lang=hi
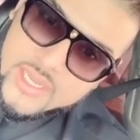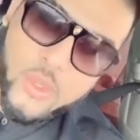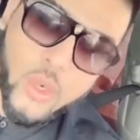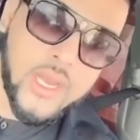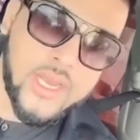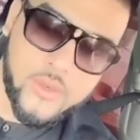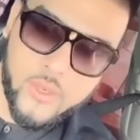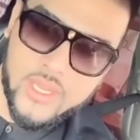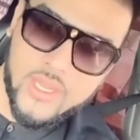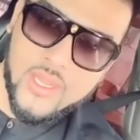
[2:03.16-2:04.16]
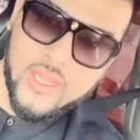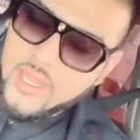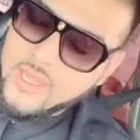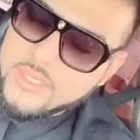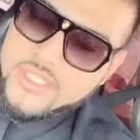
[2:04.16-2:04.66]
थोड़ा लेट हो गया
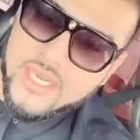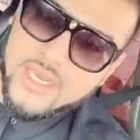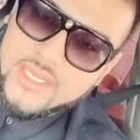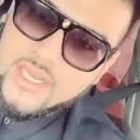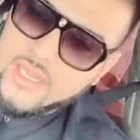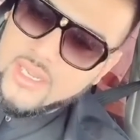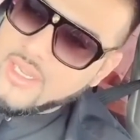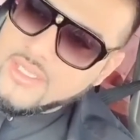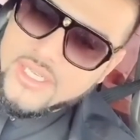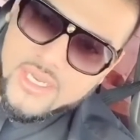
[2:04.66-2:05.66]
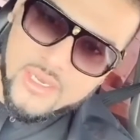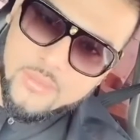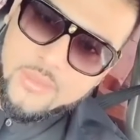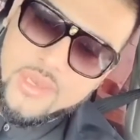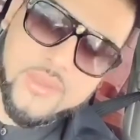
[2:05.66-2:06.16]
अब इन ताला आज या कल
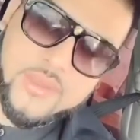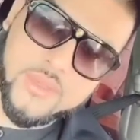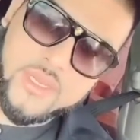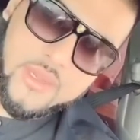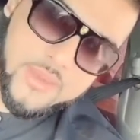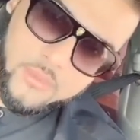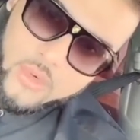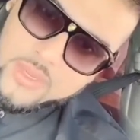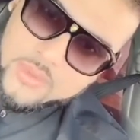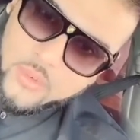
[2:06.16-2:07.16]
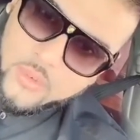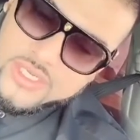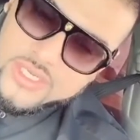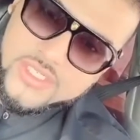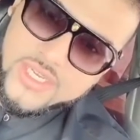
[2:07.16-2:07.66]
में मेरे पास मेरा हमारा मोटर बाइक पहुँच
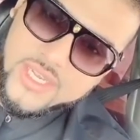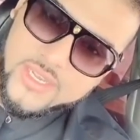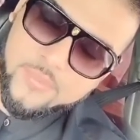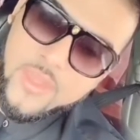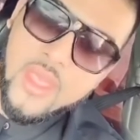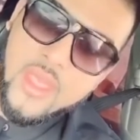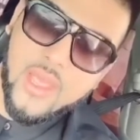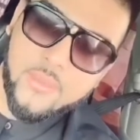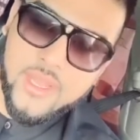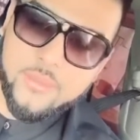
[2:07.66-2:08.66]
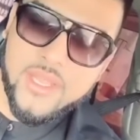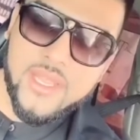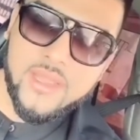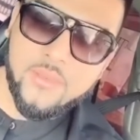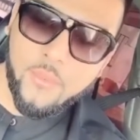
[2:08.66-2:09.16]
जाना चाहिए हमने अपनी
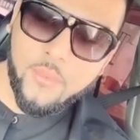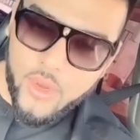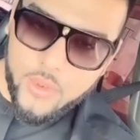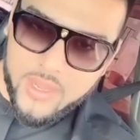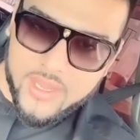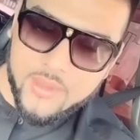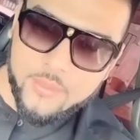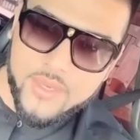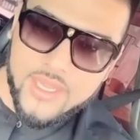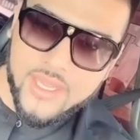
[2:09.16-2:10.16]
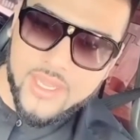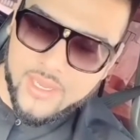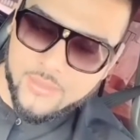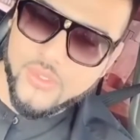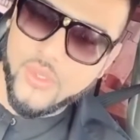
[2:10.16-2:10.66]
मोटर बाइक कंपनी का
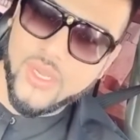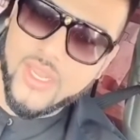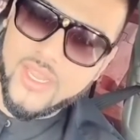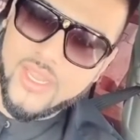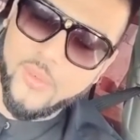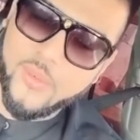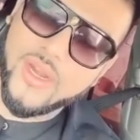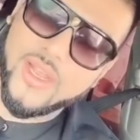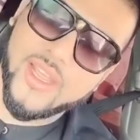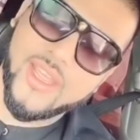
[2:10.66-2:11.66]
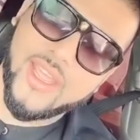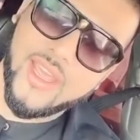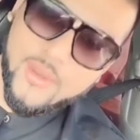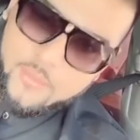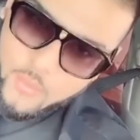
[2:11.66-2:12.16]
नाम जो रखा है वो रखा है
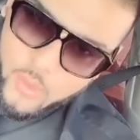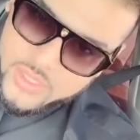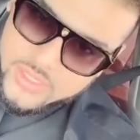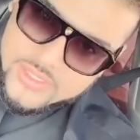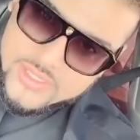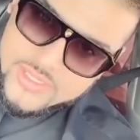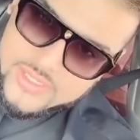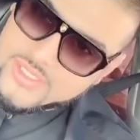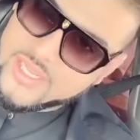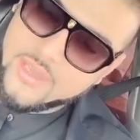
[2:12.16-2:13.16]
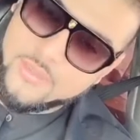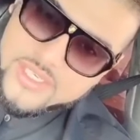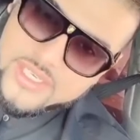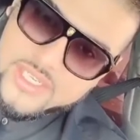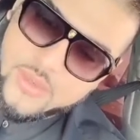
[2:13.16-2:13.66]
आप मोटर्स जैसे कि
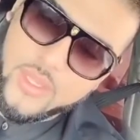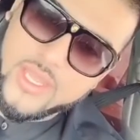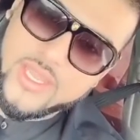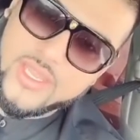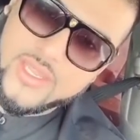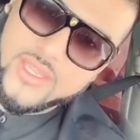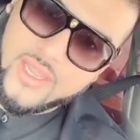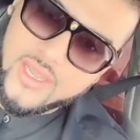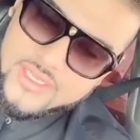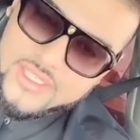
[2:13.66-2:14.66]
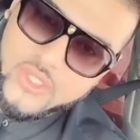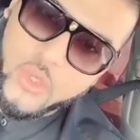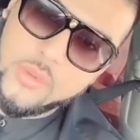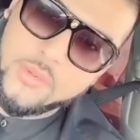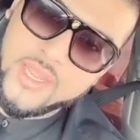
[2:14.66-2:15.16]
हमेशा से एक वादा किया था कि हर चीज़
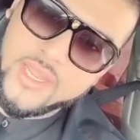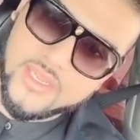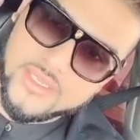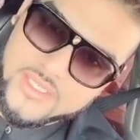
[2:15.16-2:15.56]
जो भी बनाएंगे इन